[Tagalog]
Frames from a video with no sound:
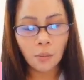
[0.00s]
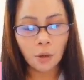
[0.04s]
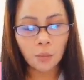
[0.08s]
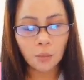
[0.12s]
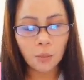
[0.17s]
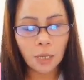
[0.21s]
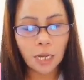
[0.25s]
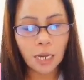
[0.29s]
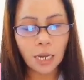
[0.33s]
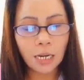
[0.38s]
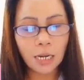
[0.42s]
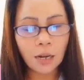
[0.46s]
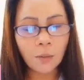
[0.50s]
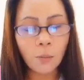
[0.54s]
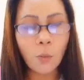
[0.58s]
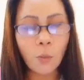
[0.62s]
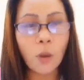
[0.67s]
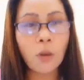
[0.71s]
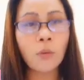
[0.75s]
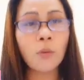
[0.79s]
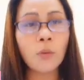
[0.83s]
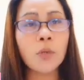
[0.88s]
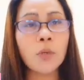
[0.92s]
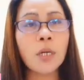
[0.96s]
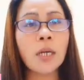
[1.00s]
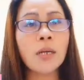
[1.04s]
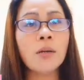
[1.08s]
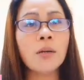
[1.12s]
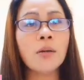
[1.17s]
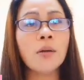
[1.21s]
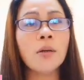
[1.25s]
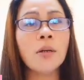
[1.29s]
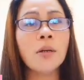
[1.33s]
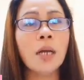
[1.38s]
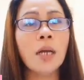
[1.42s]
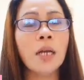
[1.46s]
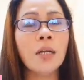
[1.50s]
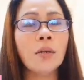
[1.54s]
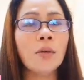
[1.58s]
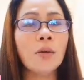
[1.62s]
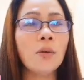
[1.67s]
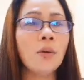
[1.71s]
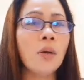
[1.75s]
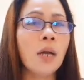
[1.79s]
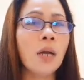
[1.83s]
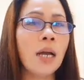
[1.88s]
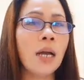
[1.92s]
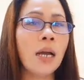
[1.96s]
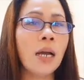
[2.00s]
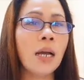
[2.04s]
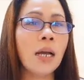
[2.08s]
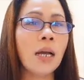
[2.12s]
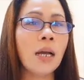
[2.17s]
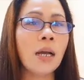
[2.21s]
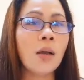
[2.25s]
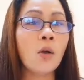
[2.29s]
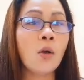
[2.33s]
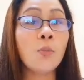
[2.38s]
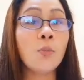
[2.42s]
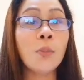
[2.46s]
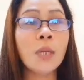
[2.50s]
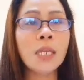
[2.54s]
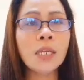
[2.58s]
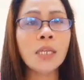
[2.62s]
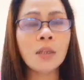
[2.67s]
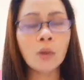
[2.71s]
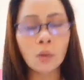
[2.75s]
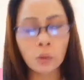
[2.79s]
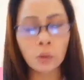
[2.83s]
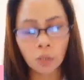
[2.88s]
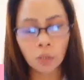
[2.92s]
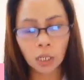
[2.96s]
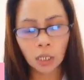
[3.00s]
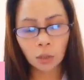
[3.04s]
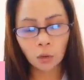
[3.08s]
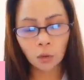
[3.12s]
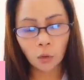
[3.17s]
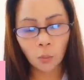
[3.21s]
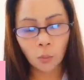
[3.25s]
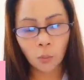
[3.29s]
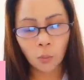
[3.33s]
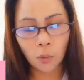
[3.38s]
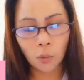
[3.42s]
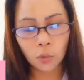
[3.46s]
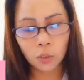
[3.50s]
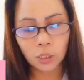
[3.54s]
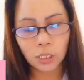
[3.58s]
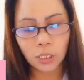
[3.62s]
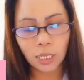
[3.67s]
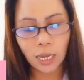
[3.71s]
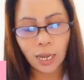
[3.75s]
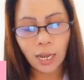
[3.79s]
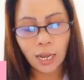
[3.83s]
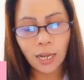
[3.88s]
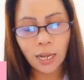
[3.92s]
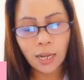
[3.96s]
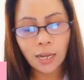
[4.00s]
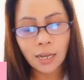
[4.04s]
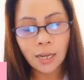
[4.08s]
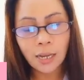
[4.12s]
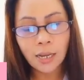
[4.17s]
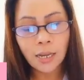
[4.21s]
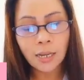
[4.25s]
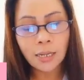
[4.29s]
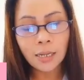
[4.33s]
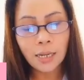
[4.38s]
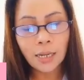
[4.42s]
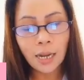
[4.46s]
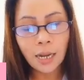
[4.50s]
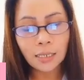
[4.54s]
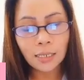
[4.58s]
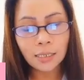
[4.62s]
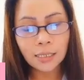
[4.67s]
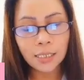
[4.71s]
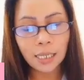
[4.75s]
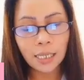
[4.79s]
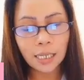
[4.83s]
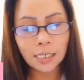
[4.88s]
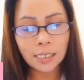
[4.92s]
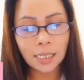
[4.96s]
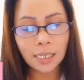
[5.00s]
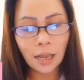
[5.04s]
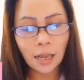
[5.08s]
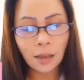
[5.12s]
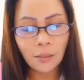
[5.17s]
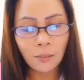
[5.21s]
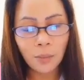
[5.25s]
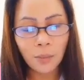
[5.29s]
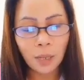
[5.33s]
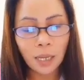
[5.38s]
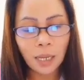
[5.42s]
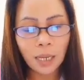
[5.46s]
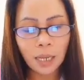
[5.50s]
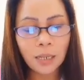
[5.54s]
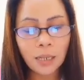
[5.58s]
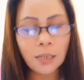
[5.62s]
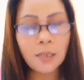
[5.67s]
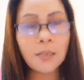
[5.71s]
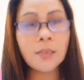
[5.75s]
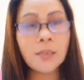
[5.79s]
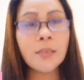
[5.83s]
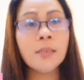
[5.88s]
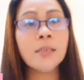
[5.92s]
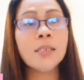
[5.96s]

magbigay lang po ako ng ano uh, ah, opinion dito po sa nagsasabing